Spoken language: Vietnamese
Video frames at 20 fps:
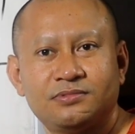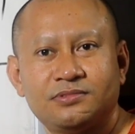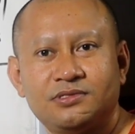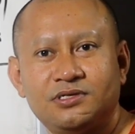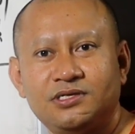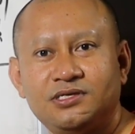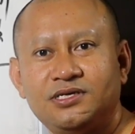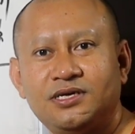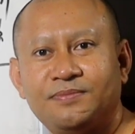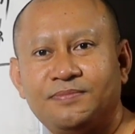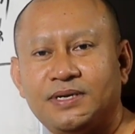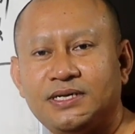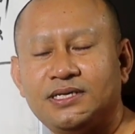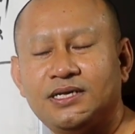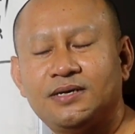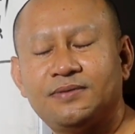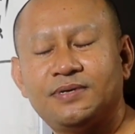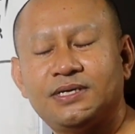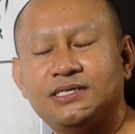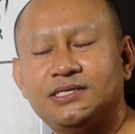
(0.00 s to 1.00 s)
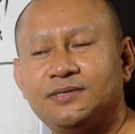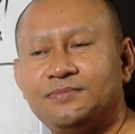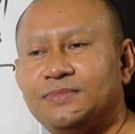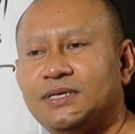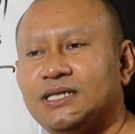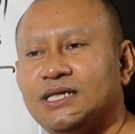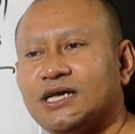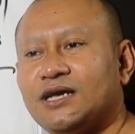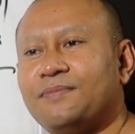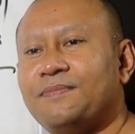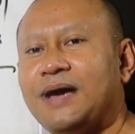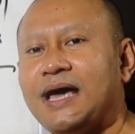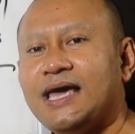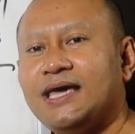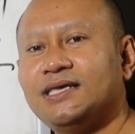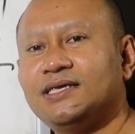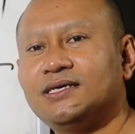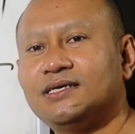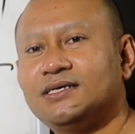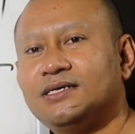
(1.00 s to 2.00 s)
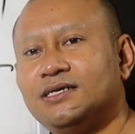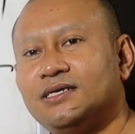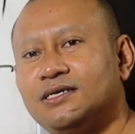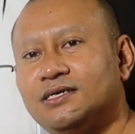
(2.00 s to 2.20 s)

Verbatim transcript: đây giờ mình để phải chỉ miền thọc mai dữ